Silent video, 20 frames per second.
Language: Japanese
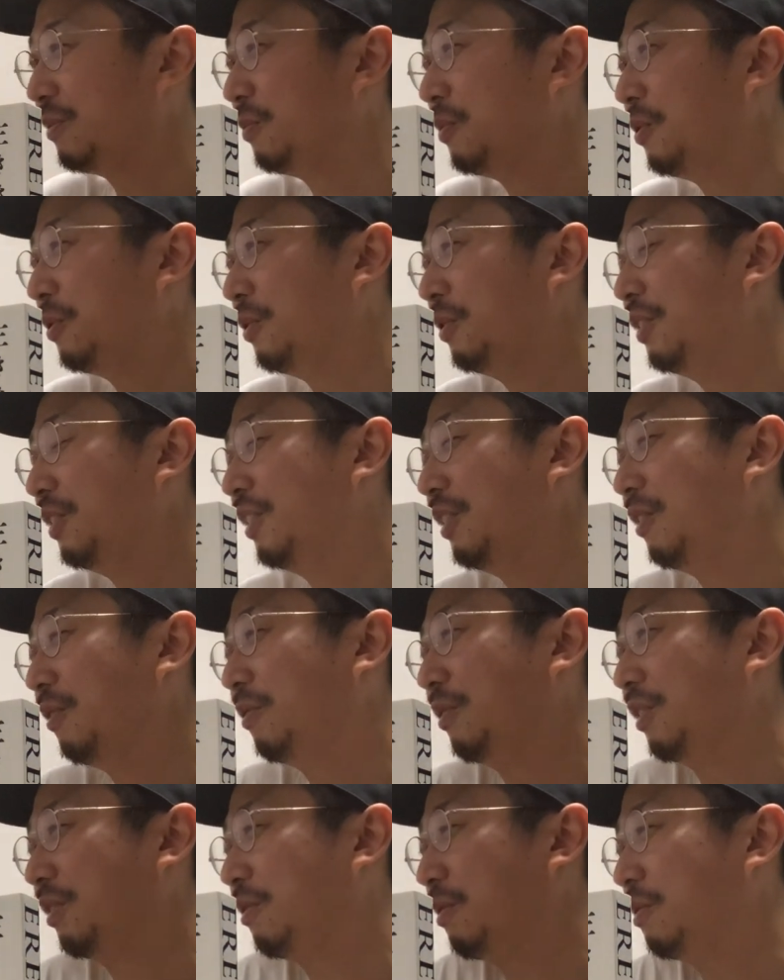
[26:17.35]
も
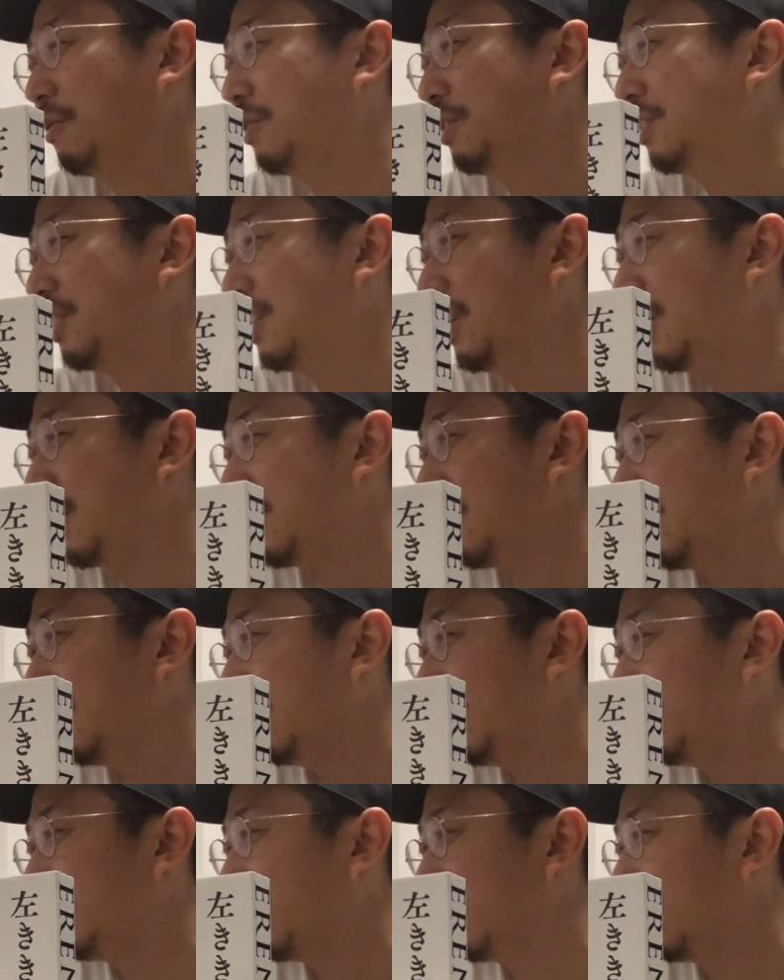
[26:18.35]
う、俺告知屋さん
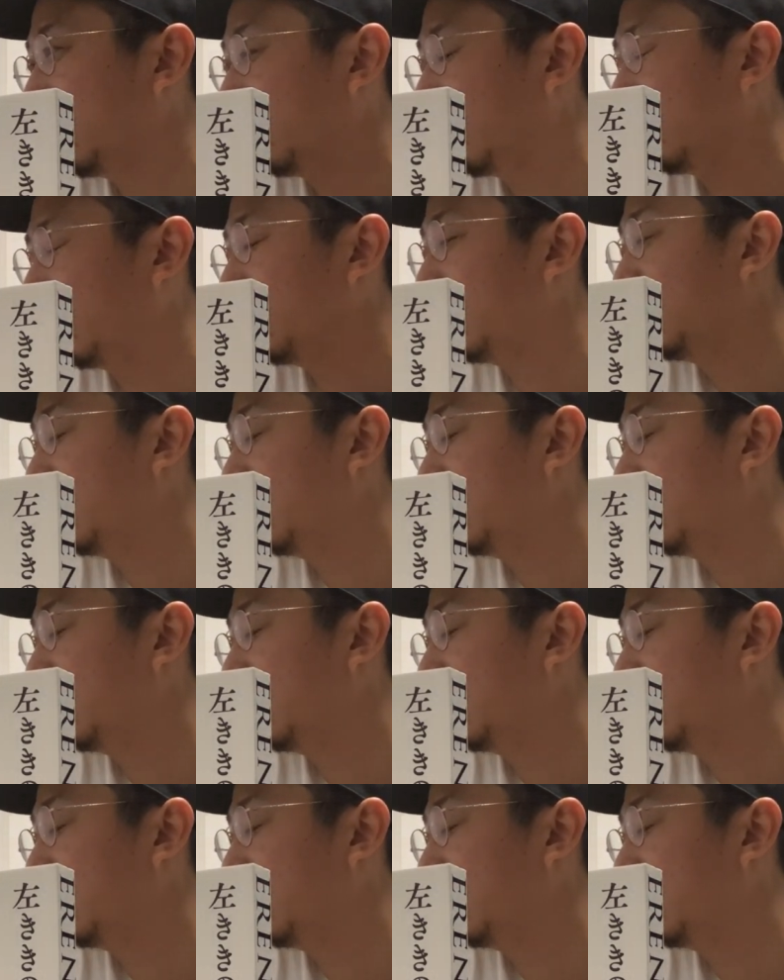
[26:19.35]
なのかな